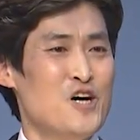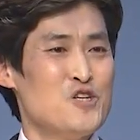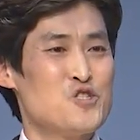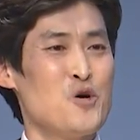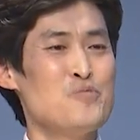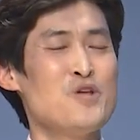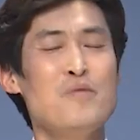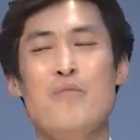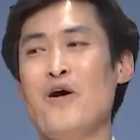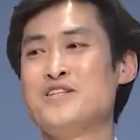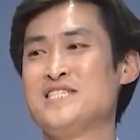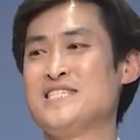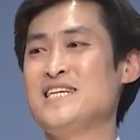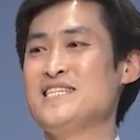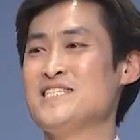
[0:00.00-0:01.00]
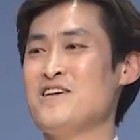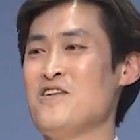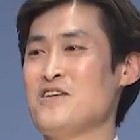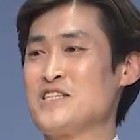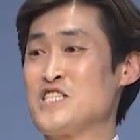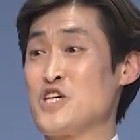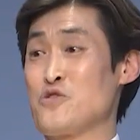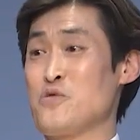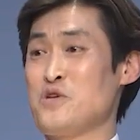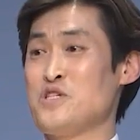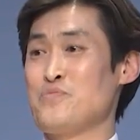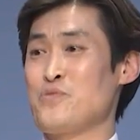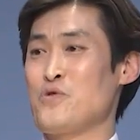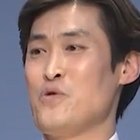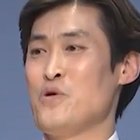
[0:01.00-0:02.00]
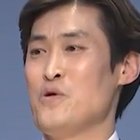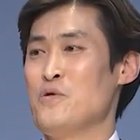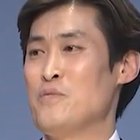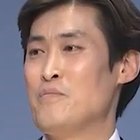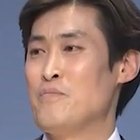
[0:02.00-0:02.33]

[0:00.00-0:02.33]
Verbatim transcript: 좀 더 멋진 성 짓고 싶고